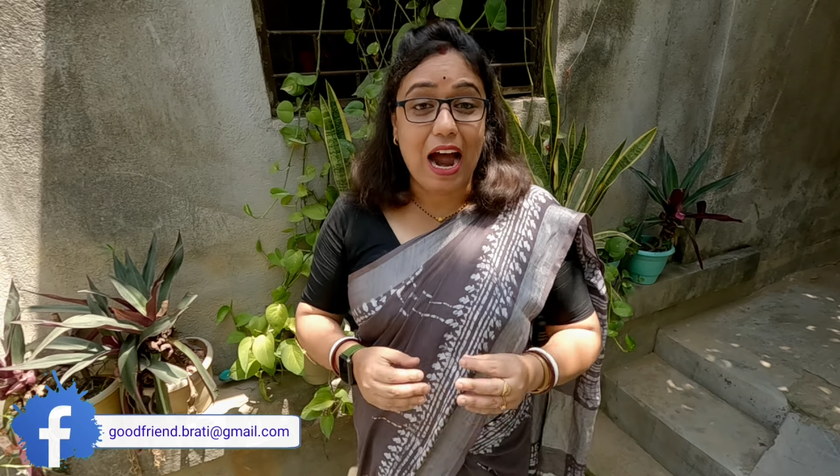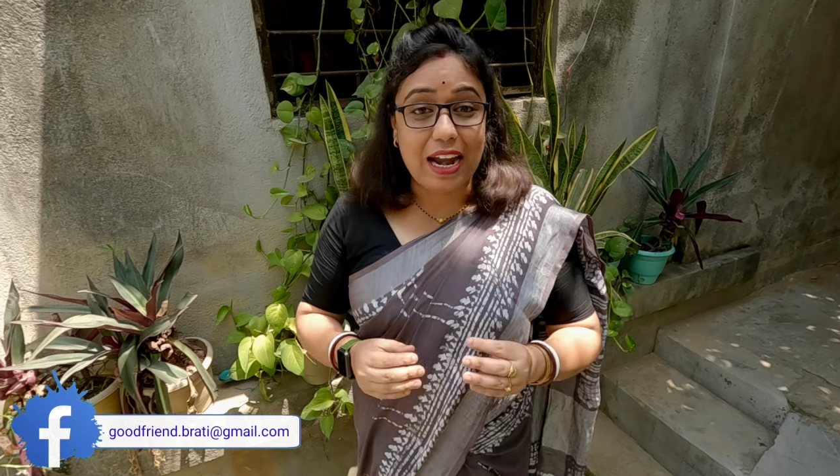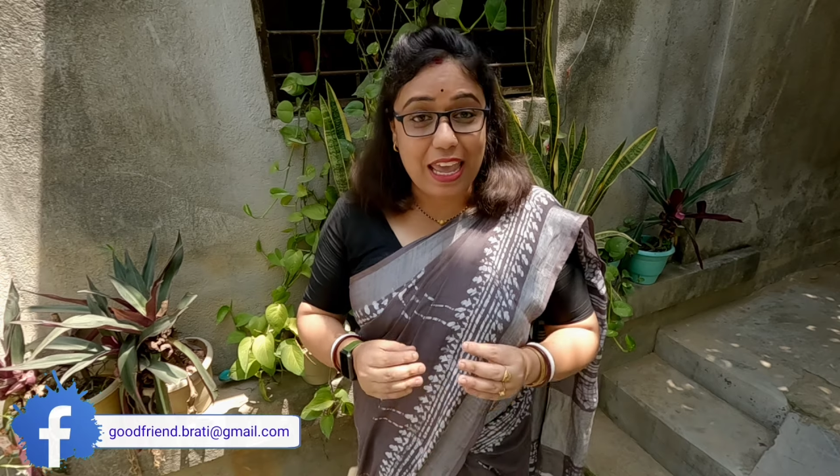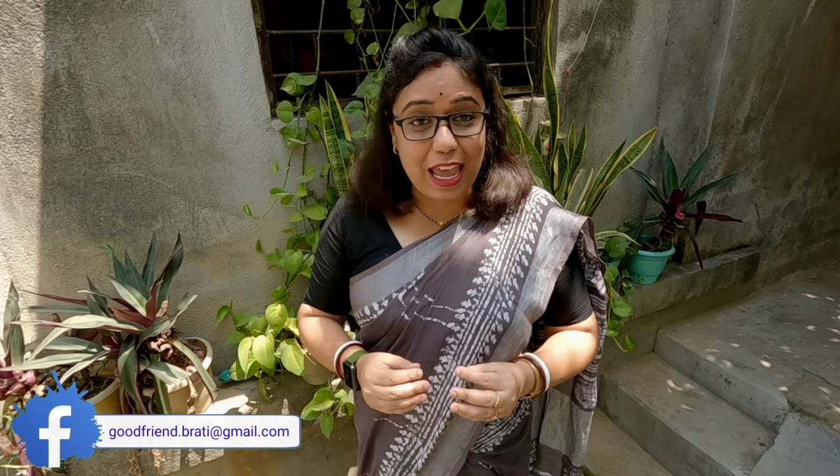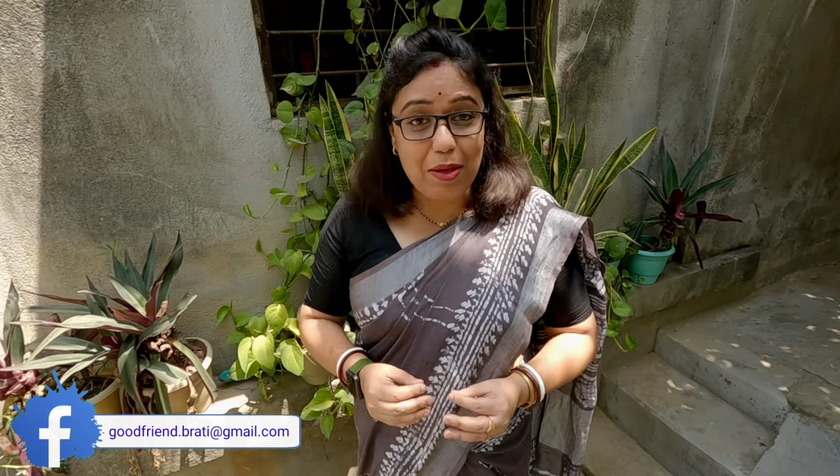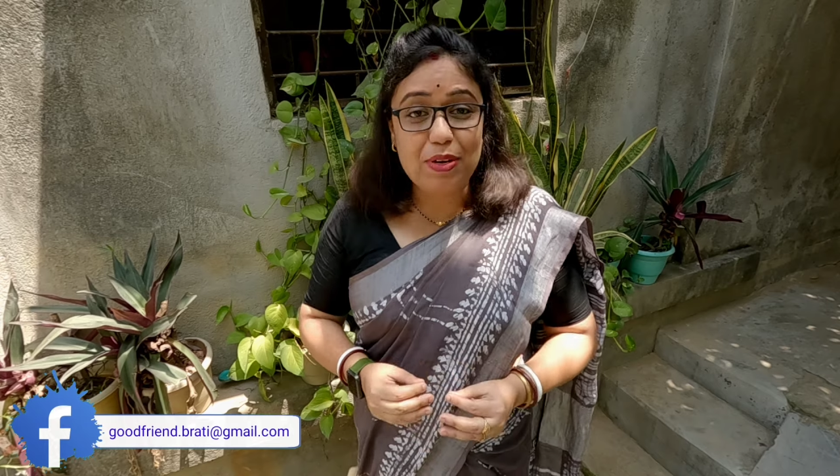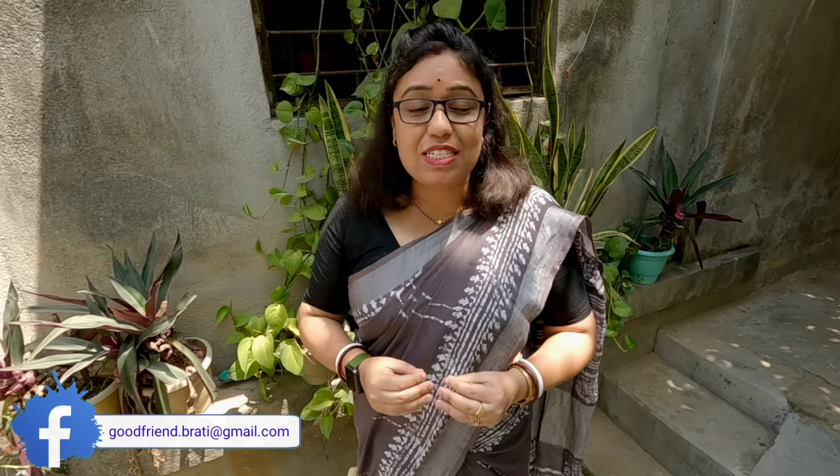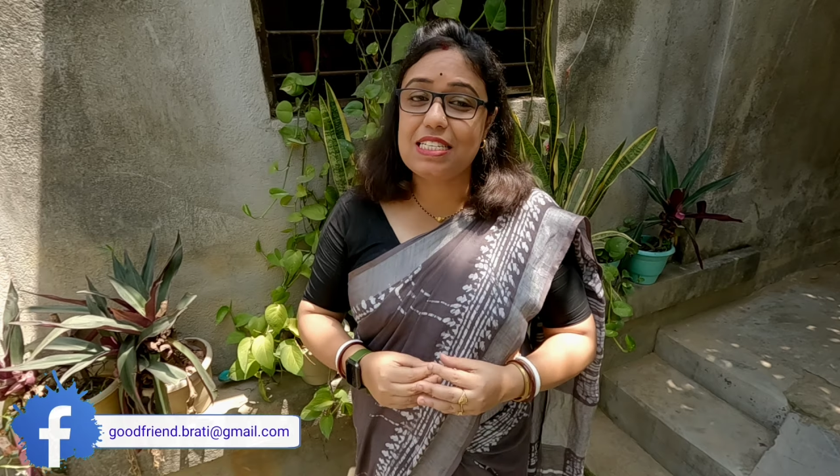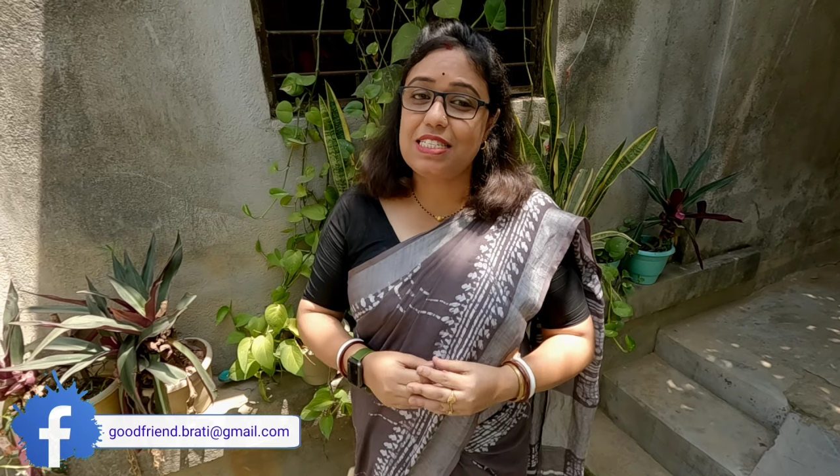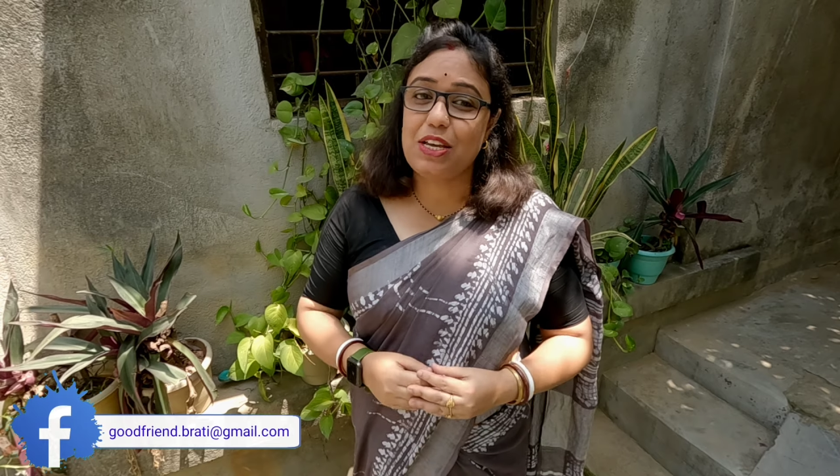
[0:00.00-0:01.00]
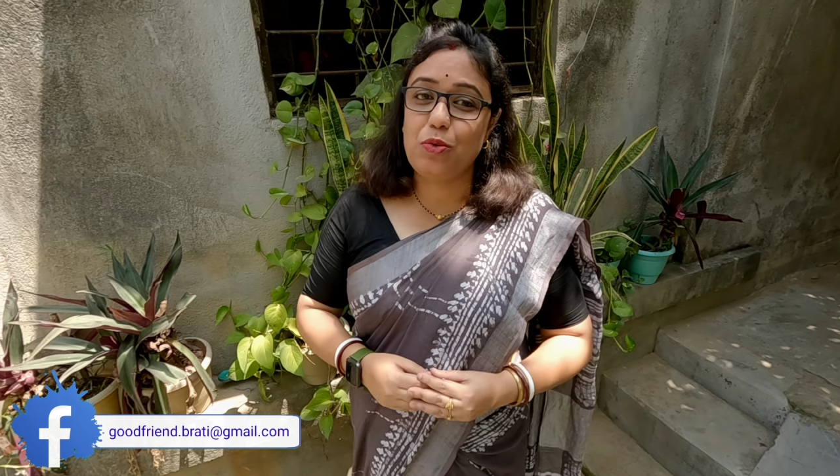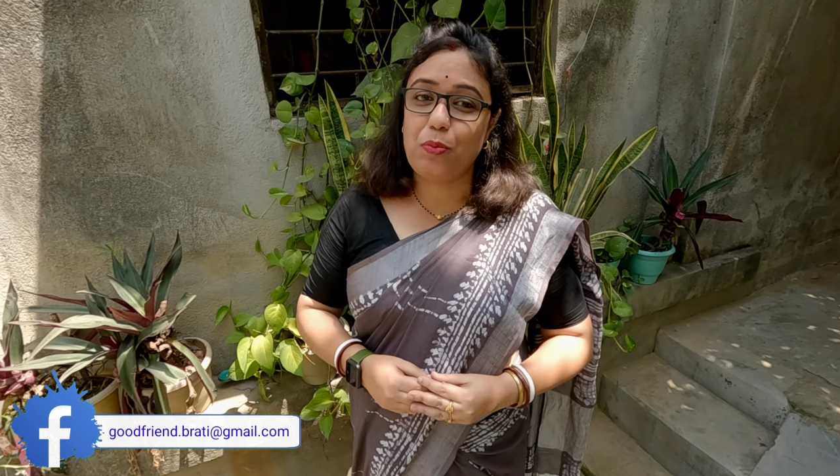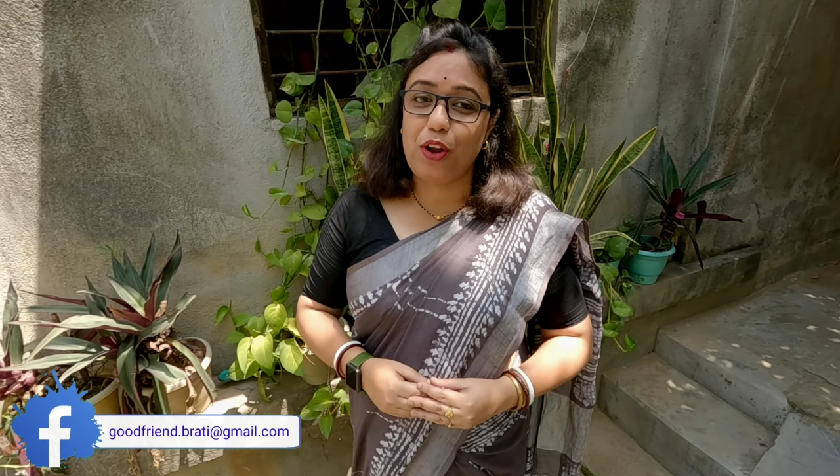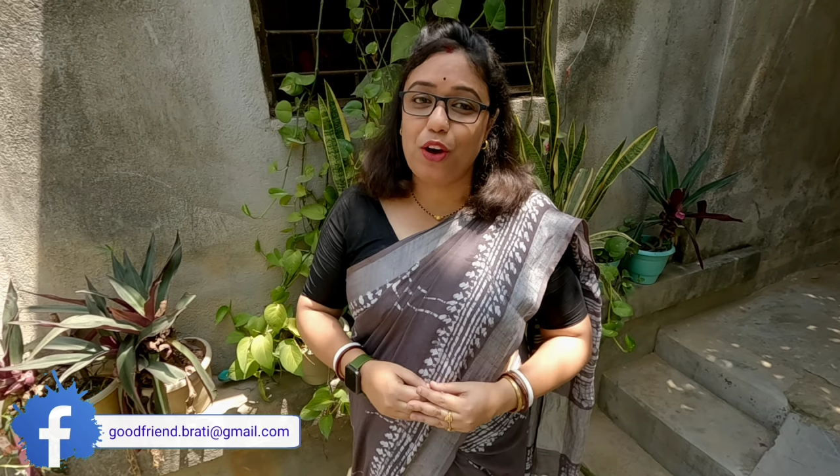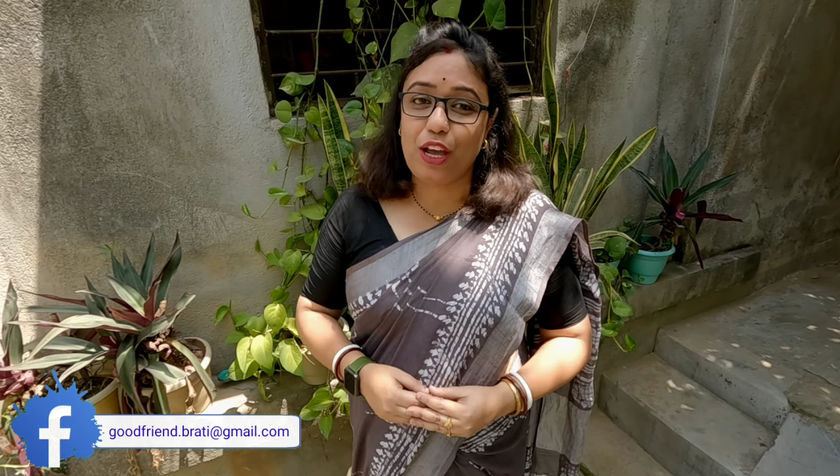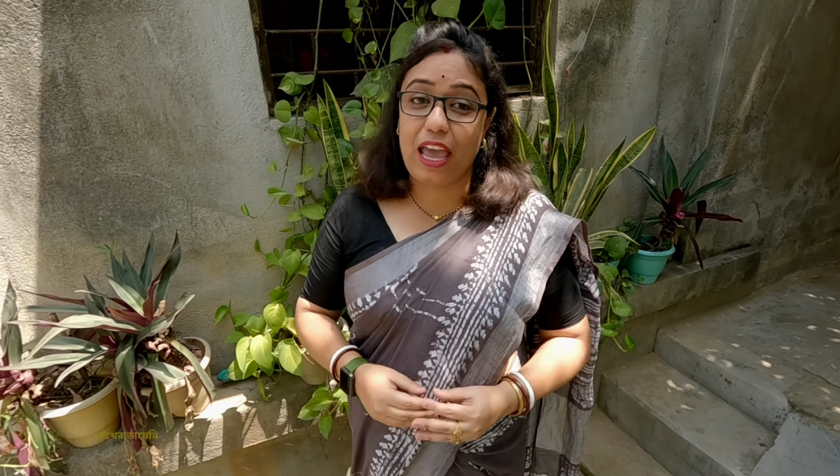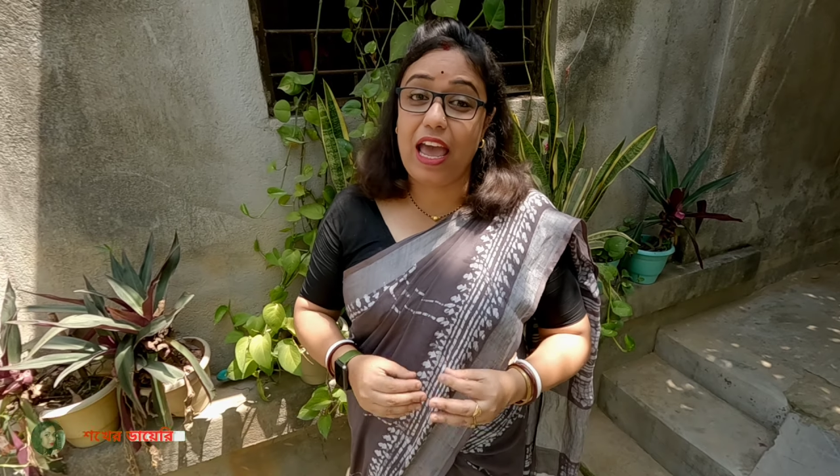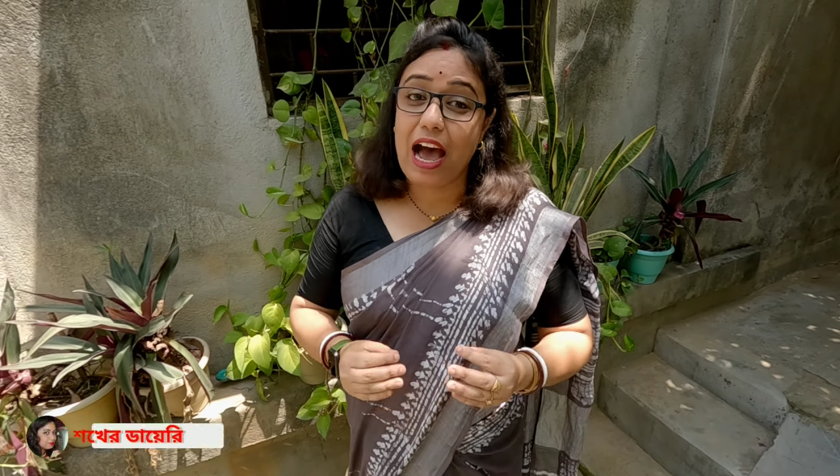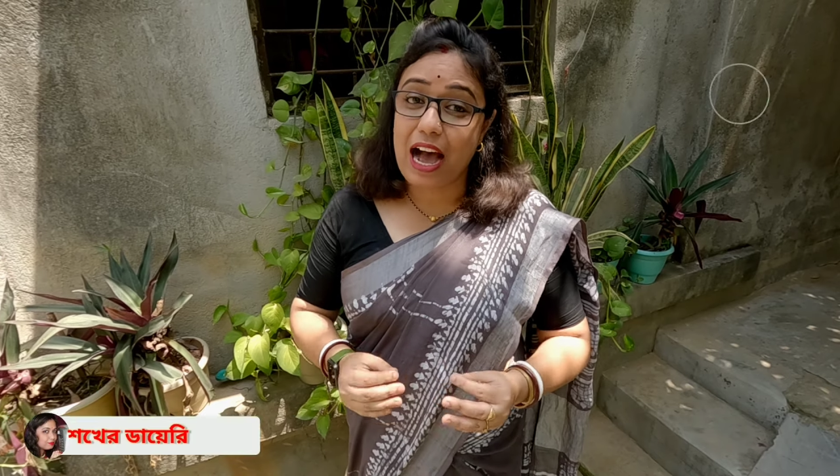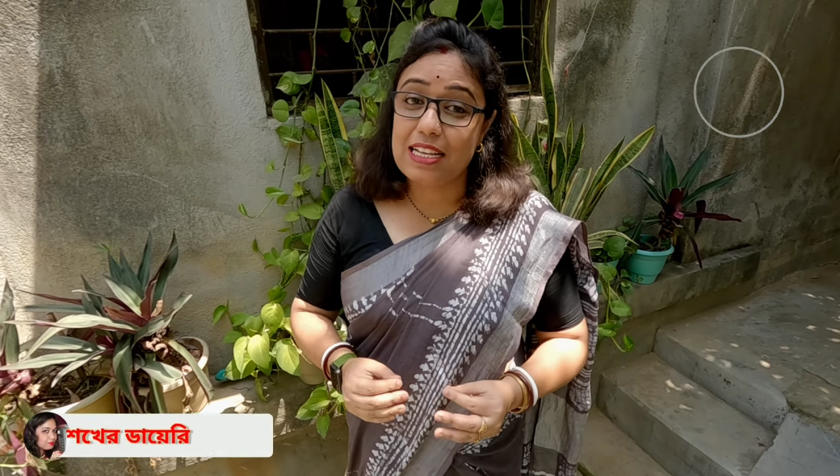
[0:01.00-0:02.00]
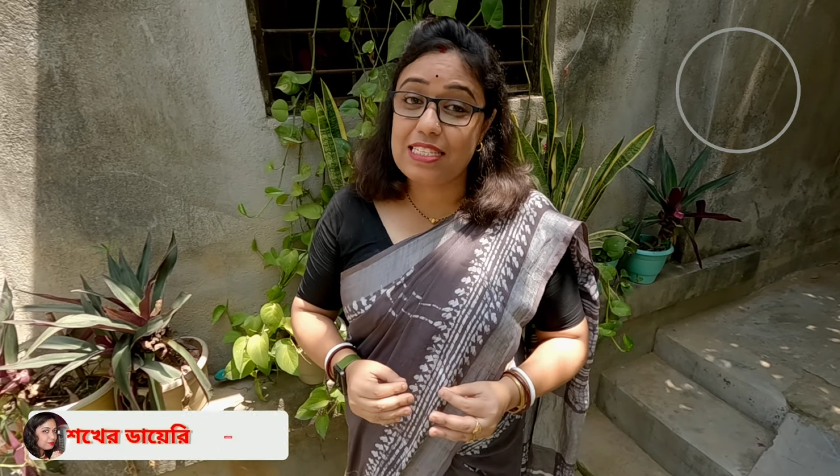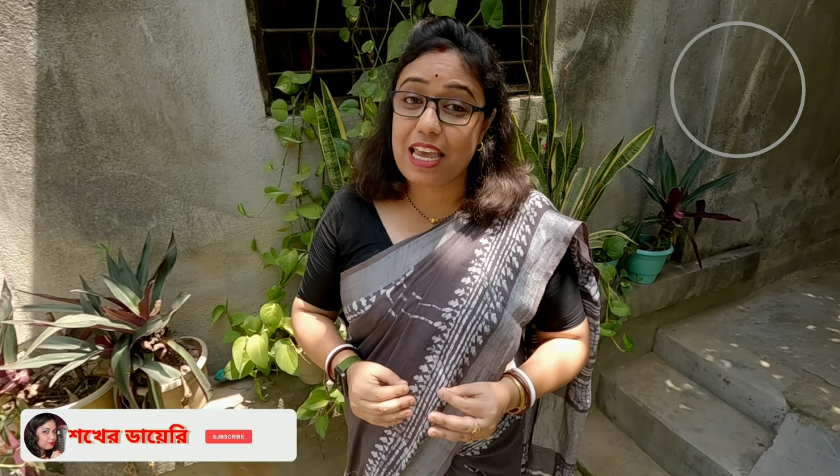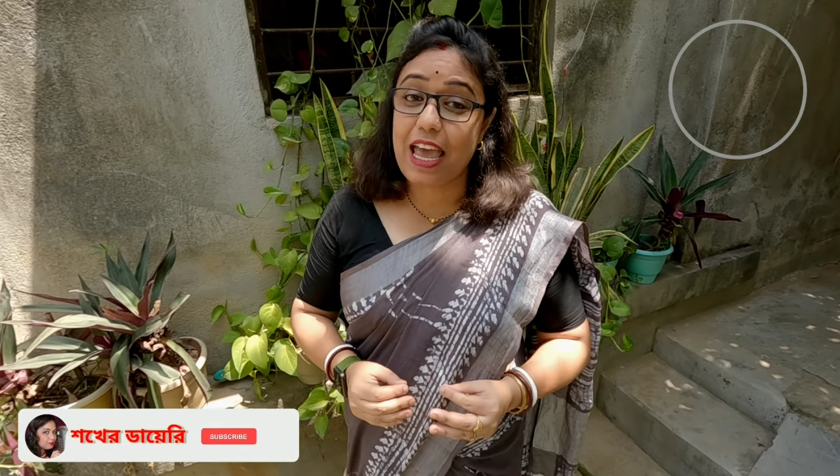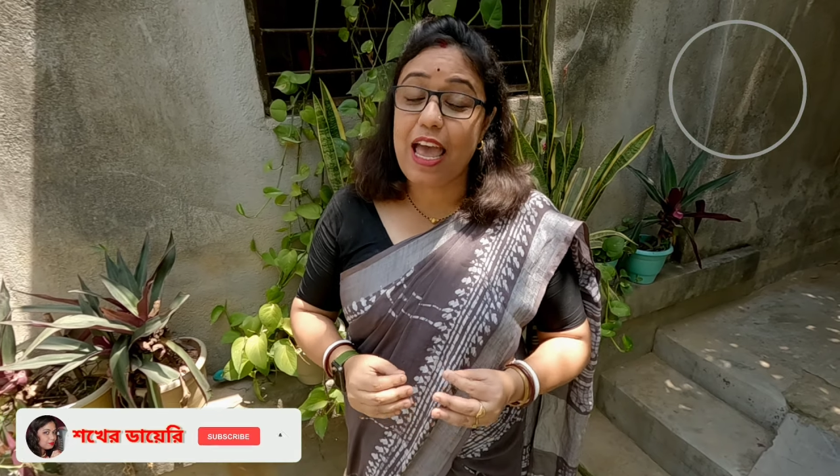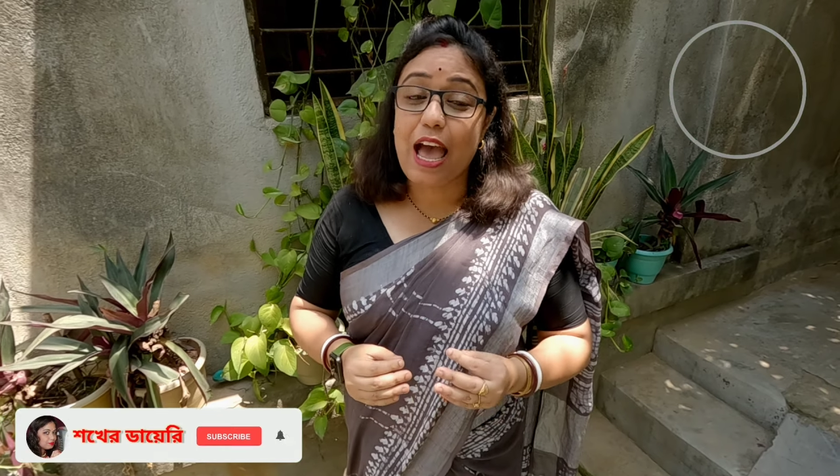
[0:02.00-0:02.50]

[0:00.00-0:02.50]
আর এই বিশেষ দিন উপলক্ষে আজকে